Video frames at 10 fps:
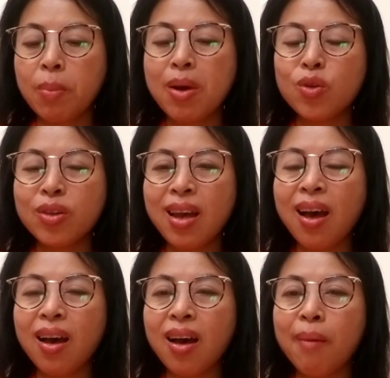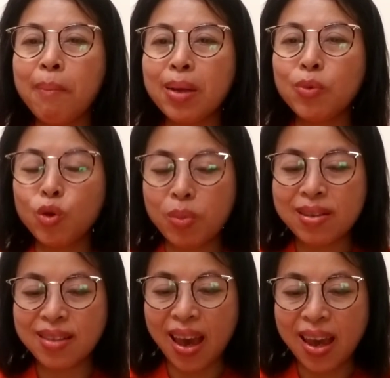maksudnya eh, uh,
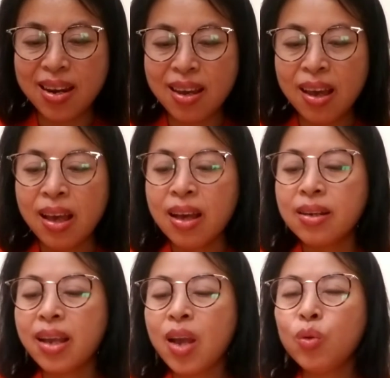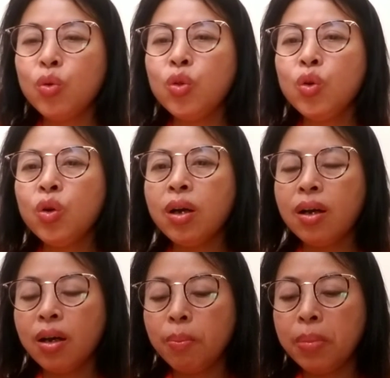40% dan untuk
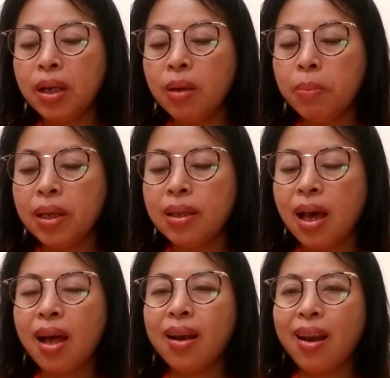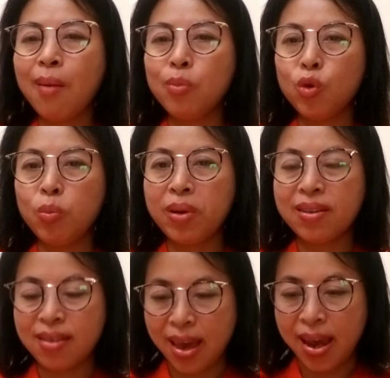uh, Filipinnya 60%.
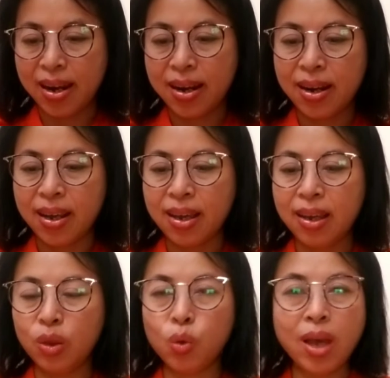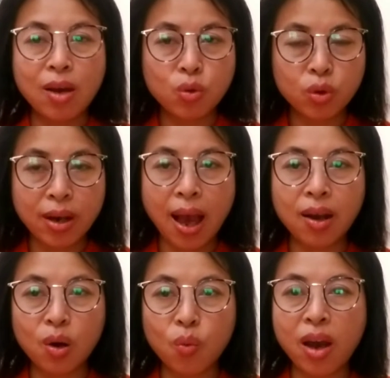Itu yang sudah
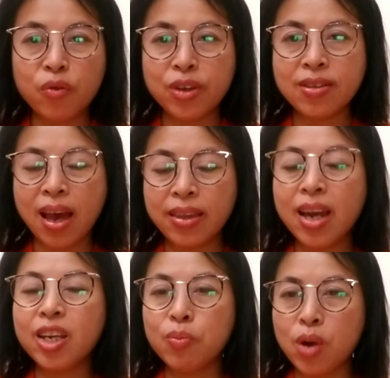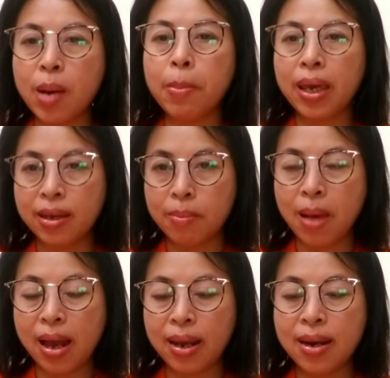keluar visanya di bulan Mei
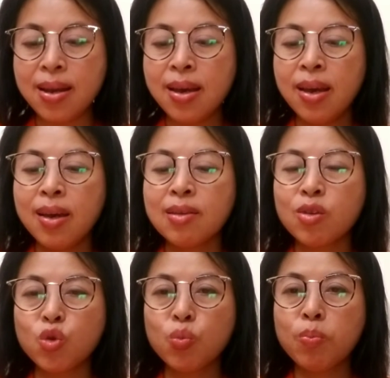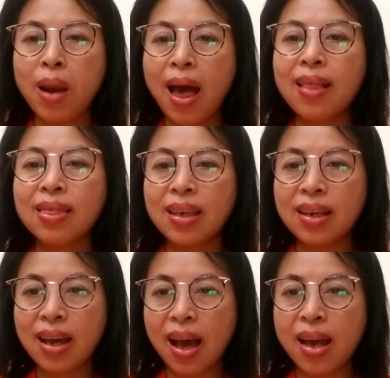kemarin sejumlah
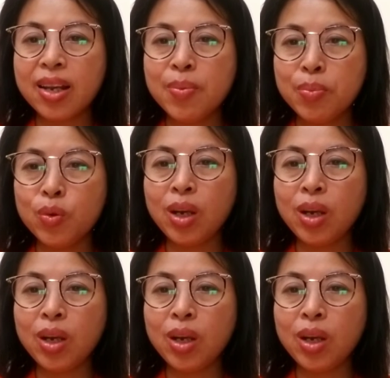3.500.